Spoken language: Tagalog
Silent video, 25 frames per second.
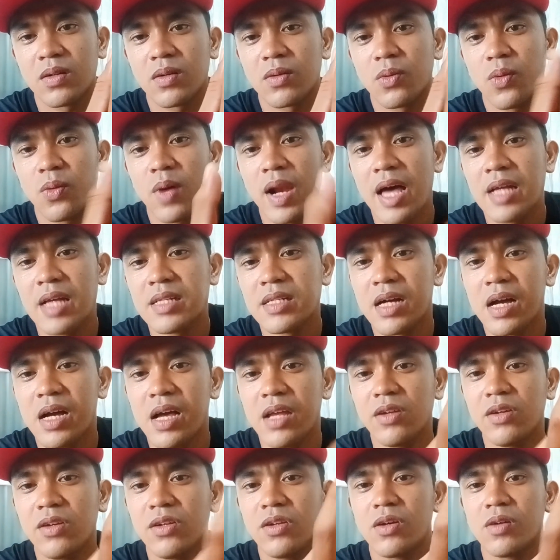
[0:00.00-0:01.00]
Wala siyang
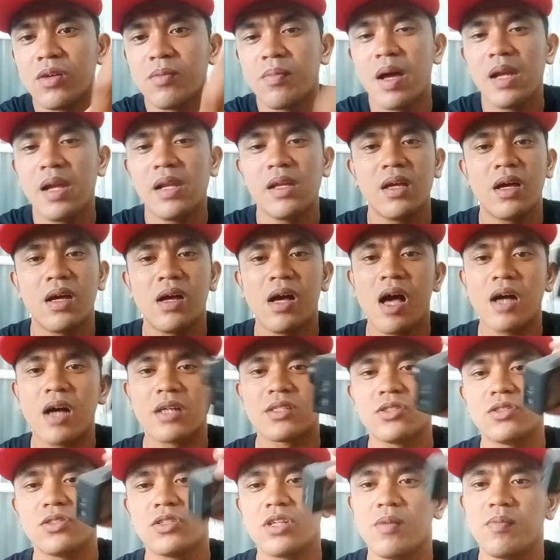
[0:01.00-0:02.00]
ano no, bali yung
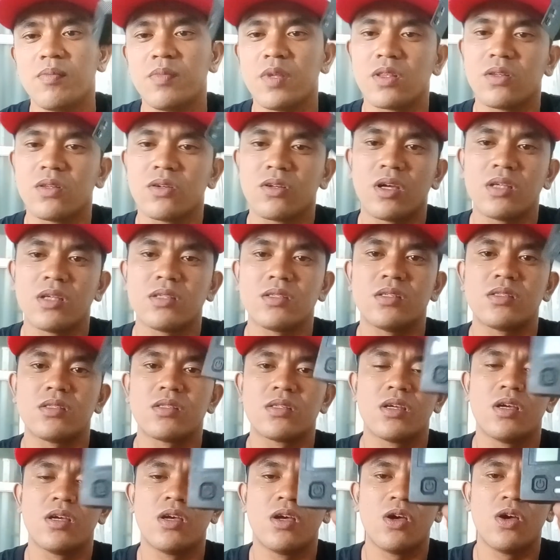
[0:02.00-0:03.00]
action cam na to guys is
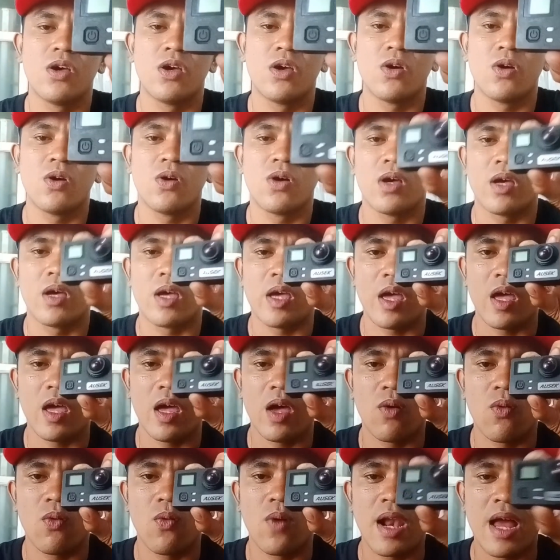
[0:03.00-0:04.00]

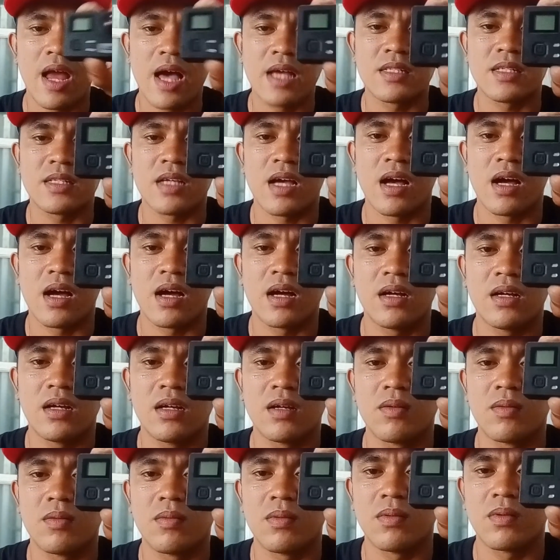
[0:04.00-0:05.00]
wala siyang
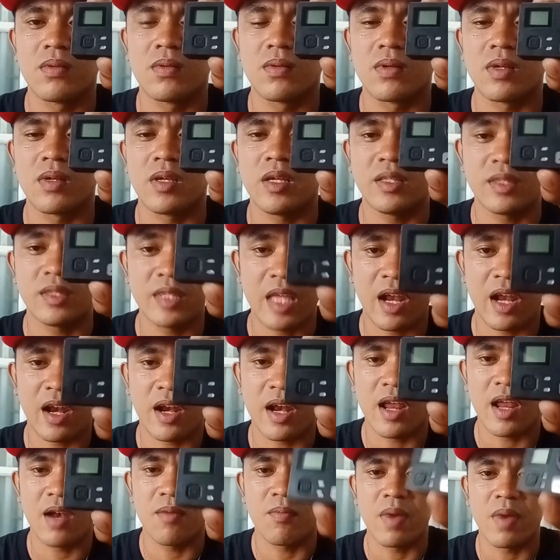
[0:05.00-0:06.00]

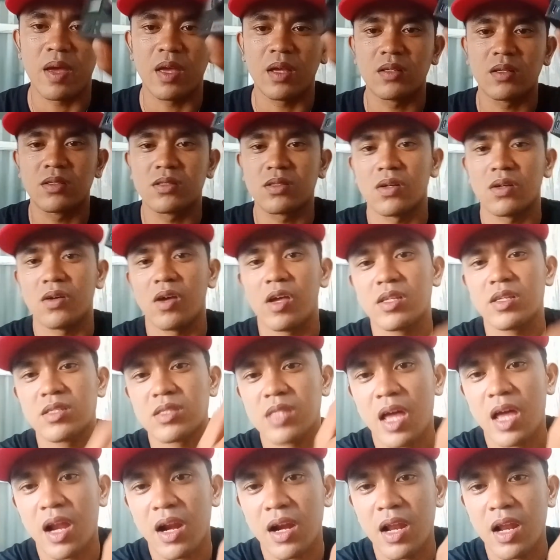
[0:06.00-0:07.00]
internal mic. So
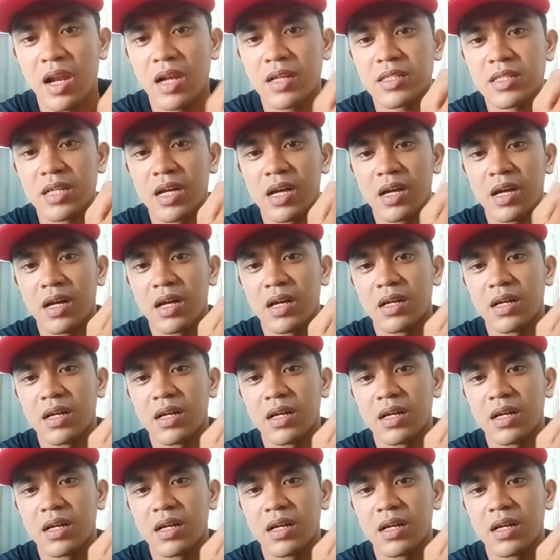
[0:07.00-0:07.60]
external siya.